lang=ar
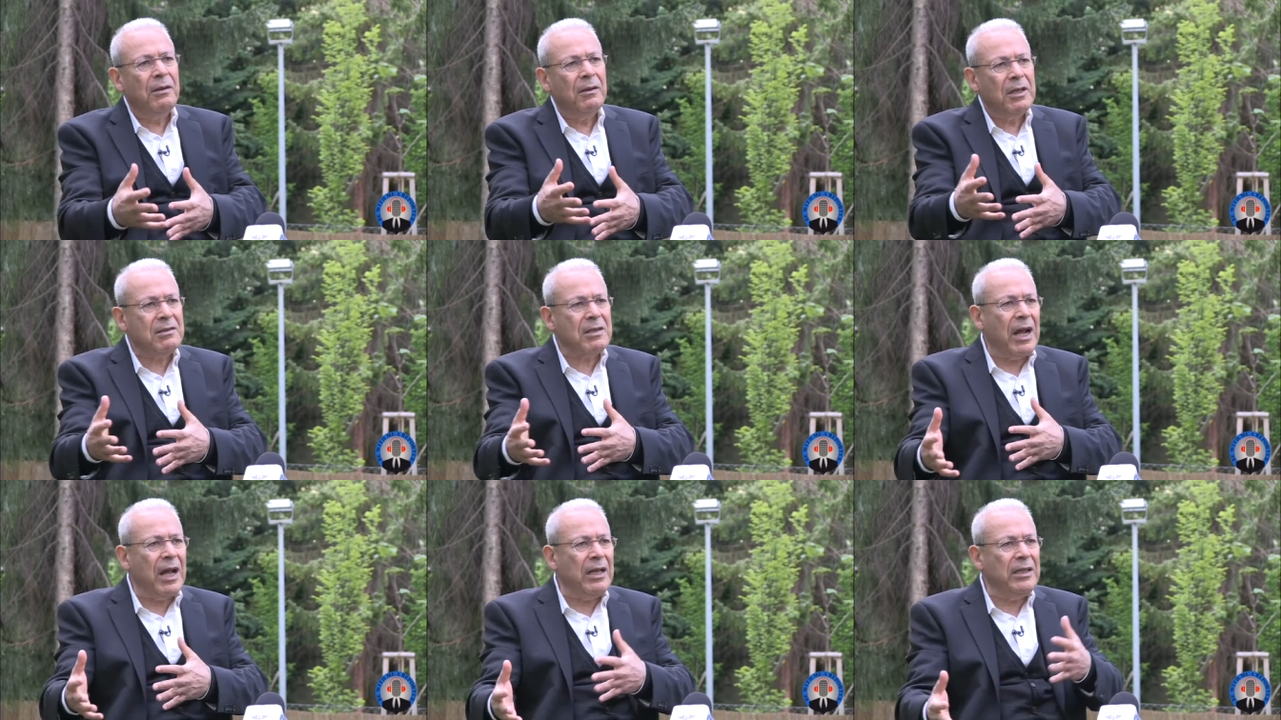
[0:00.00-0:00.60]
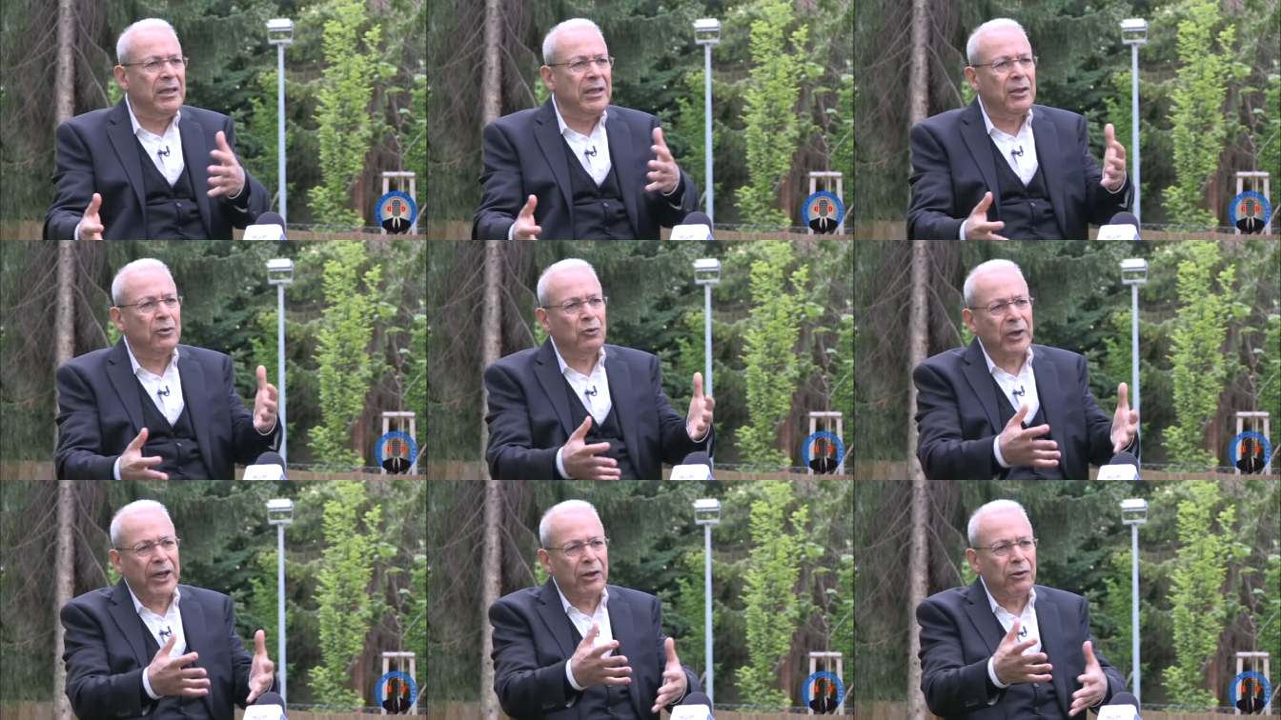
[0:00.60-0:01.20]
الاسرائيليين
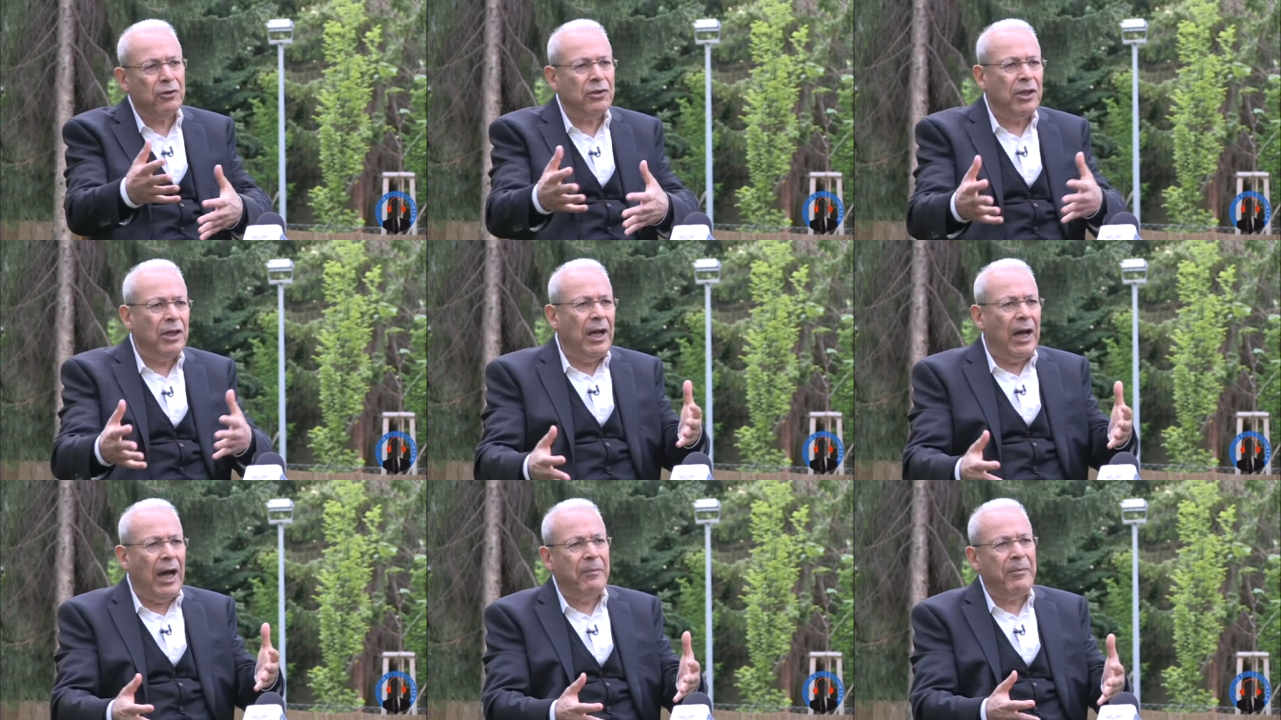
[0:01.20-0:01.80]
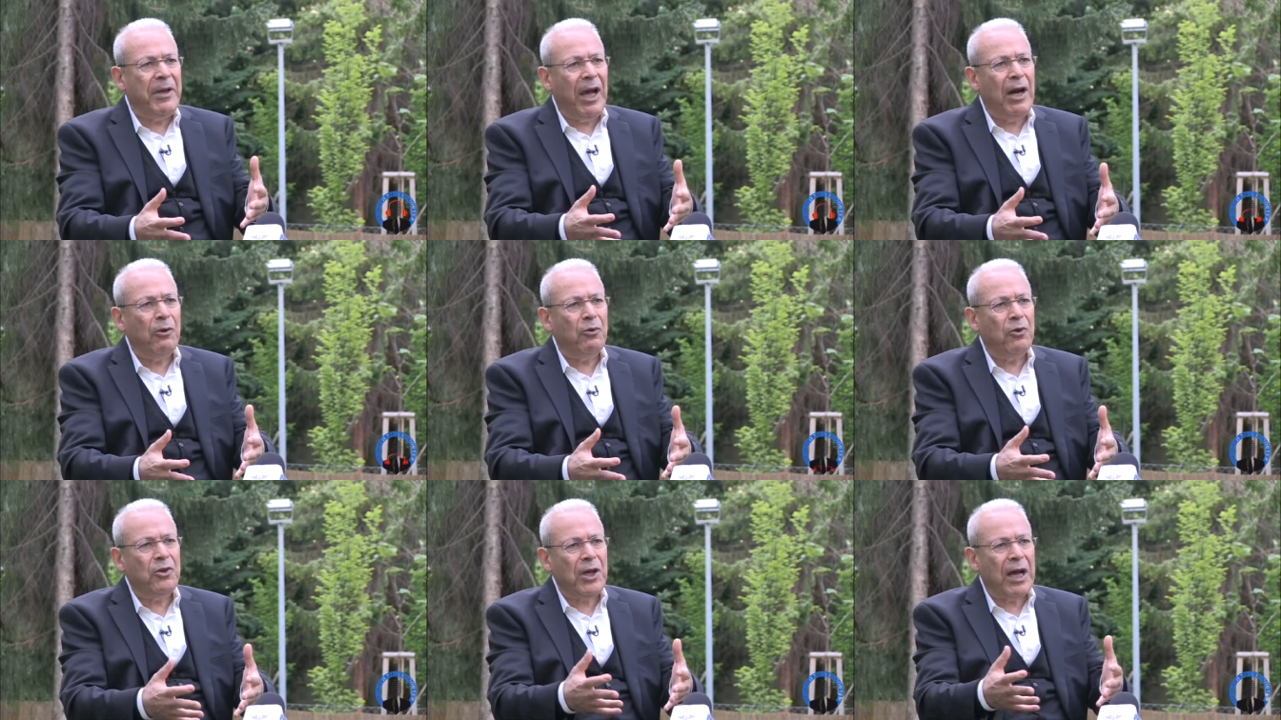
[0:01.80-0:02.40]
وغيرهم عم
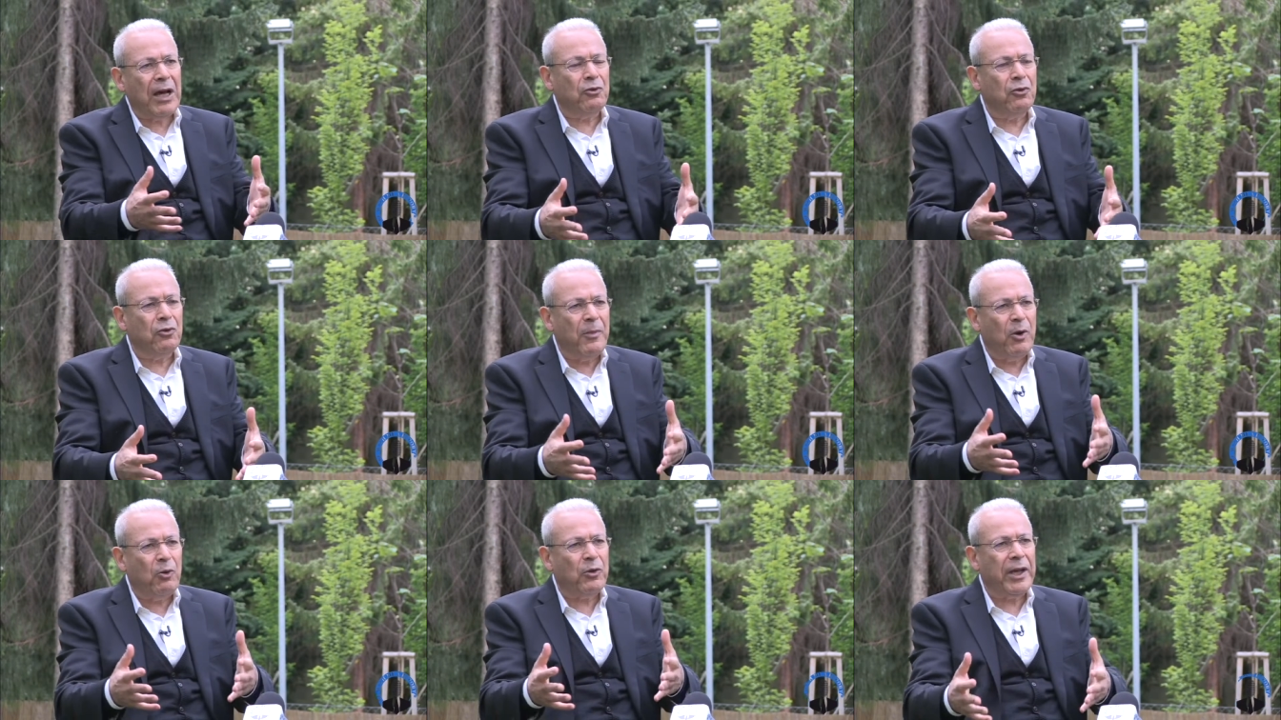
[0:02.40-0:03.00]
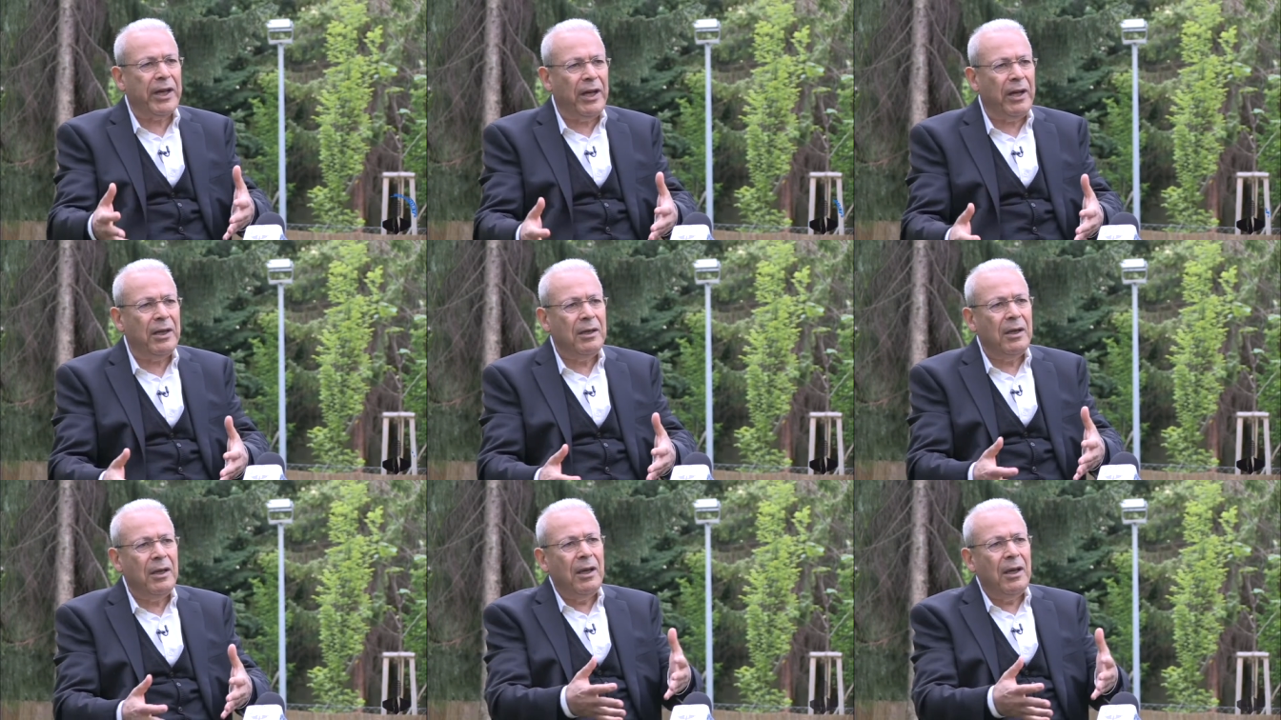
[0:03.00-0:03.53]
يحاولوا ياخذوا موقع